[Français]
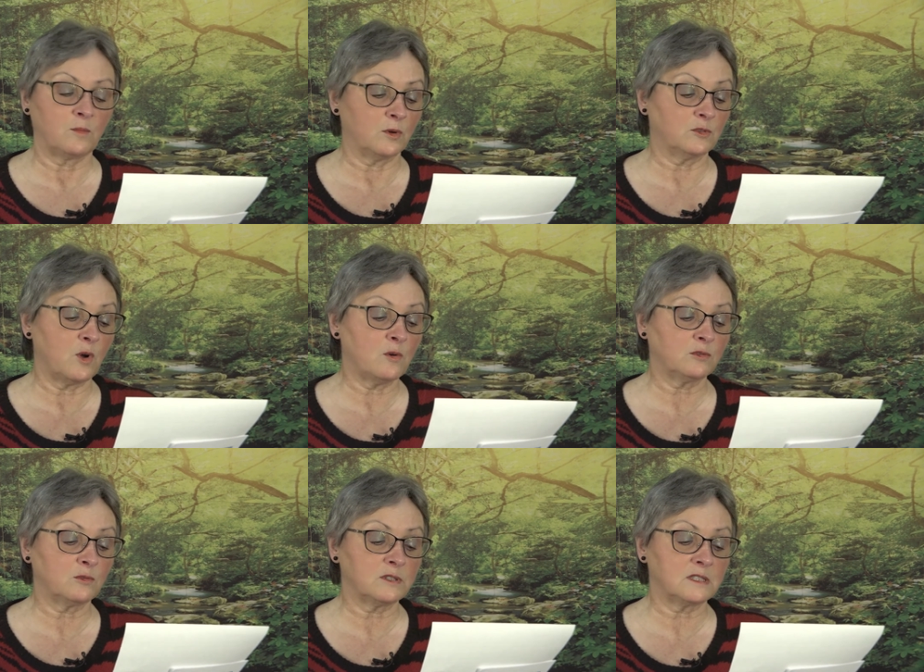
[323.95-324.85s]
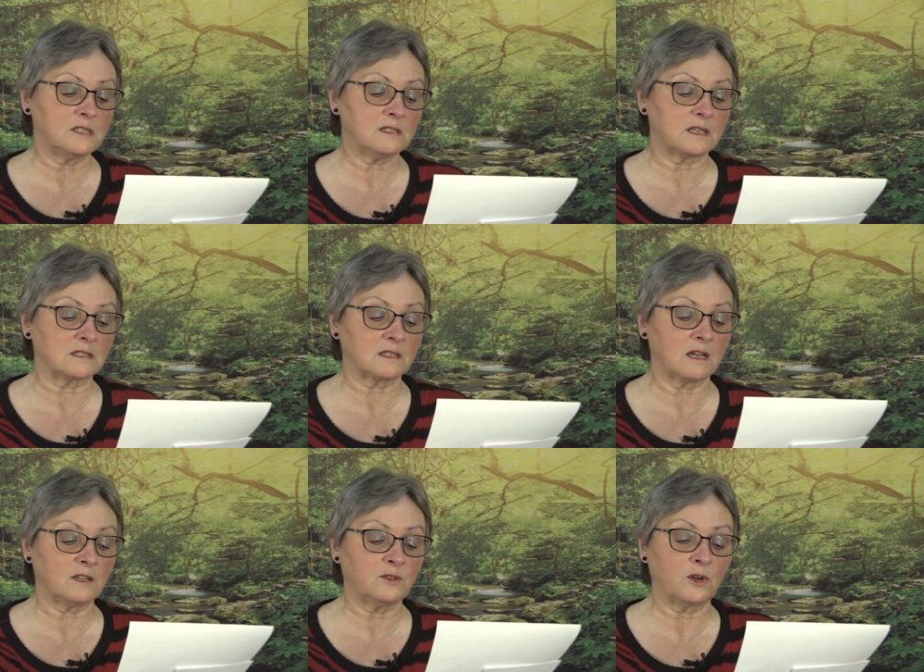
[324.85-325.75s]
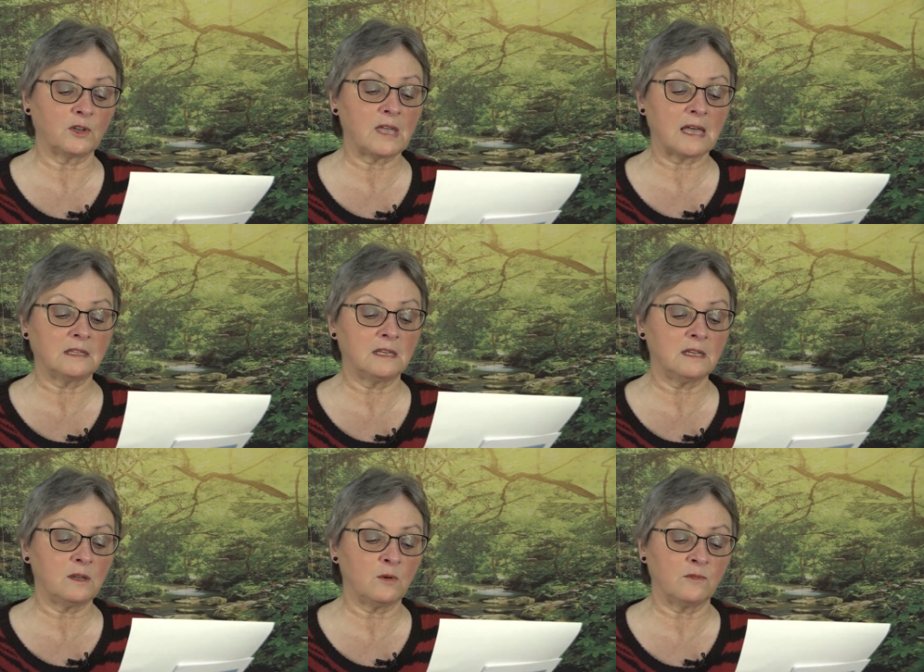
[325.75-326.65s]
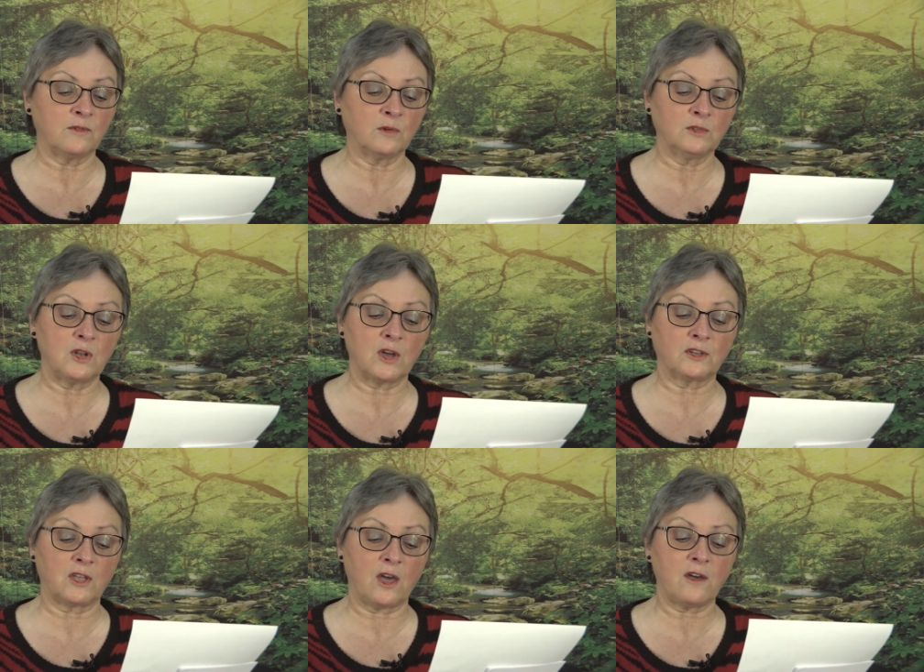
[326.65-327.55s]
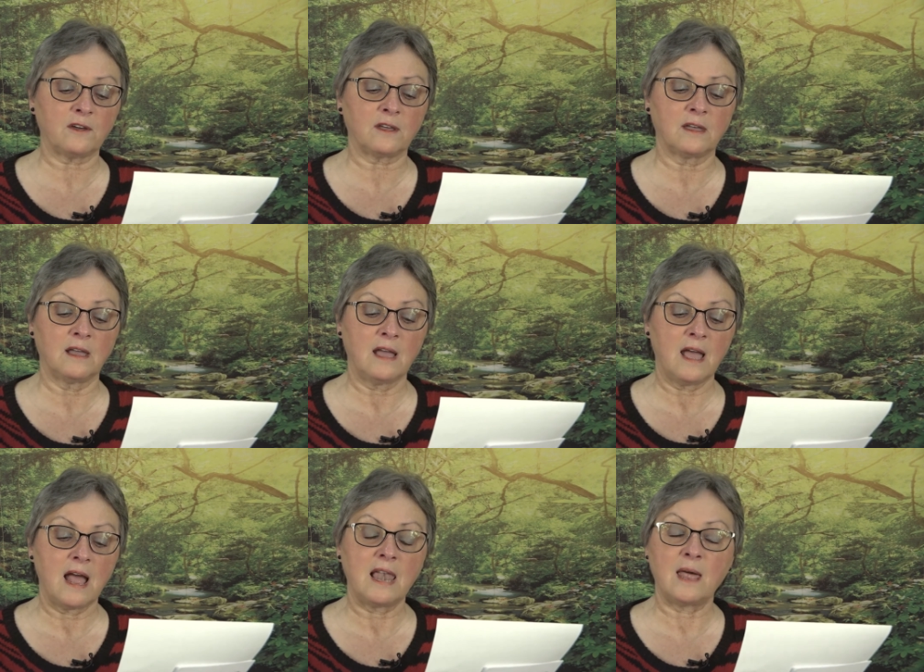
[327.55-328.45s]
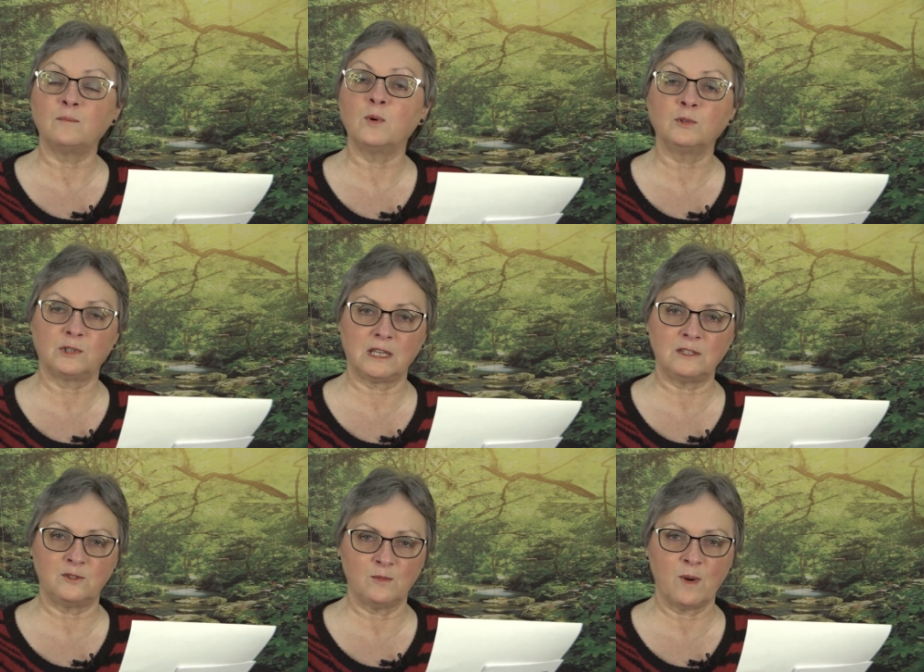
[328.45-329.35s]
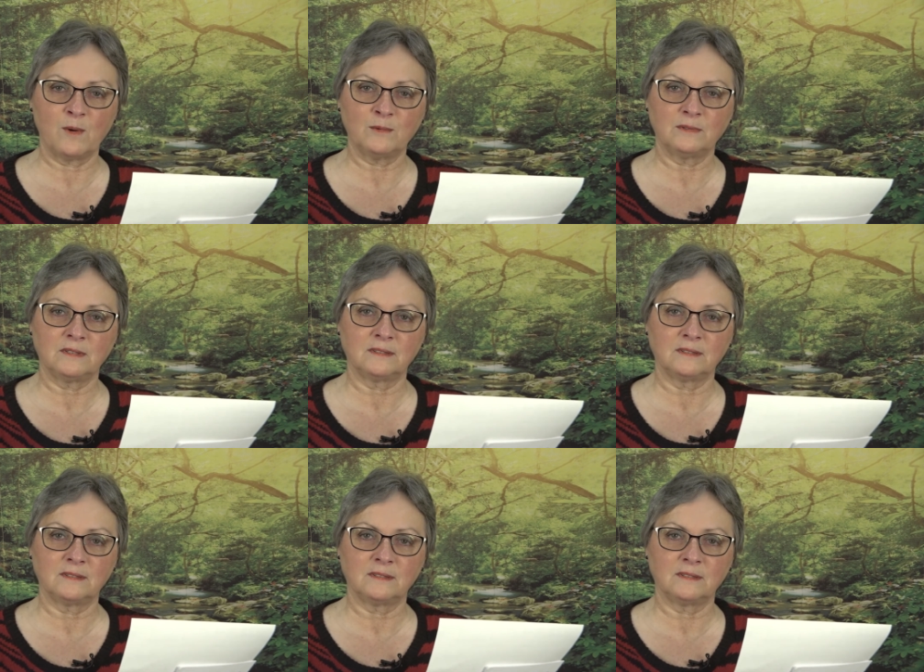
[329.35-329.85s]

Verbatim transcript: Pour d'autres aussi, ce sera de regarder au fond de leur cœur la beauté du monde,